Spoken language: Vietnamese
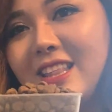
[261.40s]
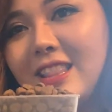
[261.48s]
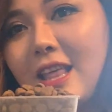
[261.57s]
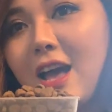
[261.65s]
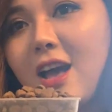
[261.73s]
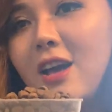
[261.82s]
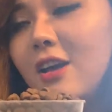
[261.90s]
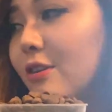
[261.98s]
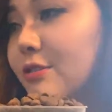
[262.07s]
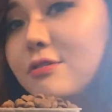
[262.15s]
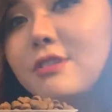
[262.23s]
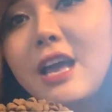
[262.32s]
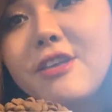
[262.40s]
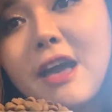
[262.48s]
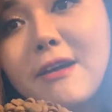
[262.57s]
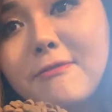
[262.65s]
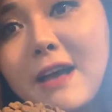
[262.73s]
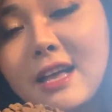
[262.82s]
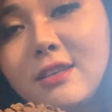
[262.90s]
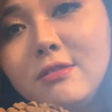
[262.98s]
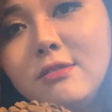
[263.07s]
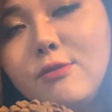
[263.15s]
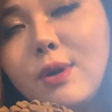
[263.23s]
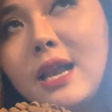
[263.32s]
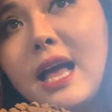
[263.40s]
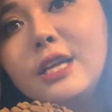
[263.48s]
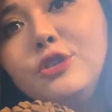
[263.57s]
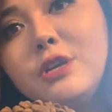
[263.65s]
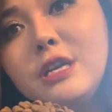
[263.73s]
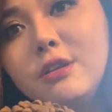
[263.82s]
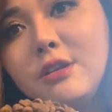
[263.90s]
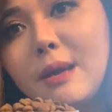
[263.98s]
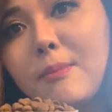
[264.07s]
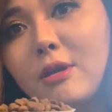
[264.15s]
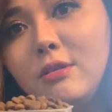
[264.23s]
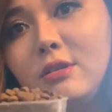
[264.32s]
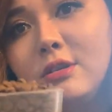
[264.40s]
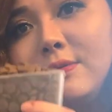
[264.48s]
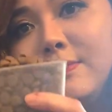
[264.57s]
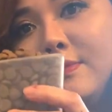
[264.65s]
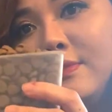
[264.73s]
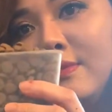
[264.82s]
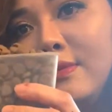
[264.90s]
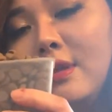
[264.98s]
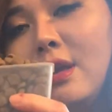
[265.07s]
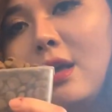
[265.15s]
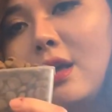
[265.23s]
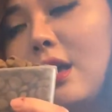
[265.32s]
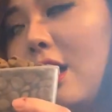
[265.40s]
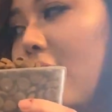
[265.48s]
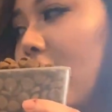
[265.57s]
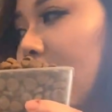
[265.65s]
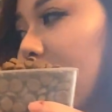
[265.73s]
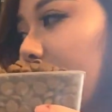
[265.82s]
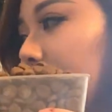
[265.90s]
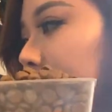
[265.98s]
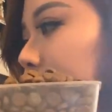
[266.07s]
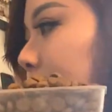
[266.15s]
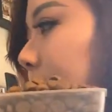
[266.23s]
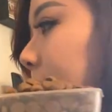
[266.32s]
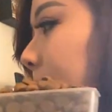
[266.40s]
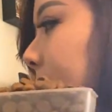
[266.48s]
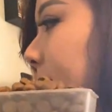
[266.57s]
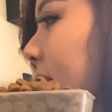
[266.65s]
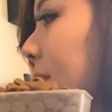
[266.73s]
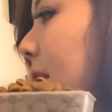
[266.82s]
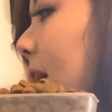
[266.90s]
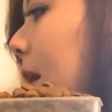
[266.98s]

Đó. Đó, chưa kể cho ăn vặt nữa hoặc là ăn treat nữa nha mọi người. Đó. Hmm. Ok.